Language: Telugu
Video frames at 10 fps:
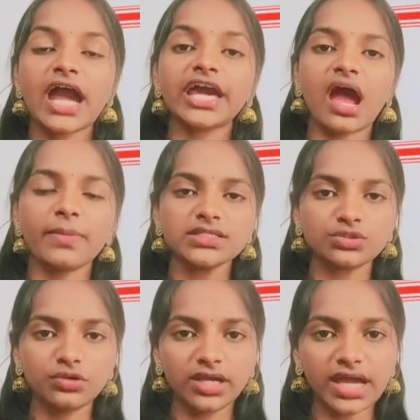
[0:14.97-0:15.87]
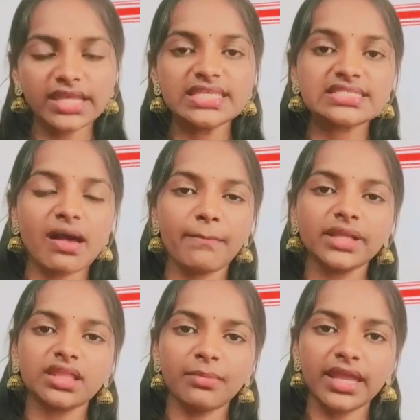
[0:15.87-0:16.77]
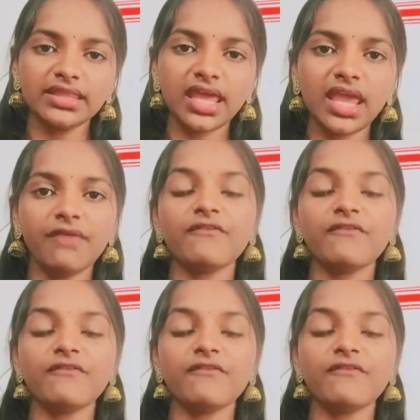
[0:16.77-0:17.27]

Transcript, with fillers: ఆ గ్రామస్తులకు కానీ సమ్మతమైతే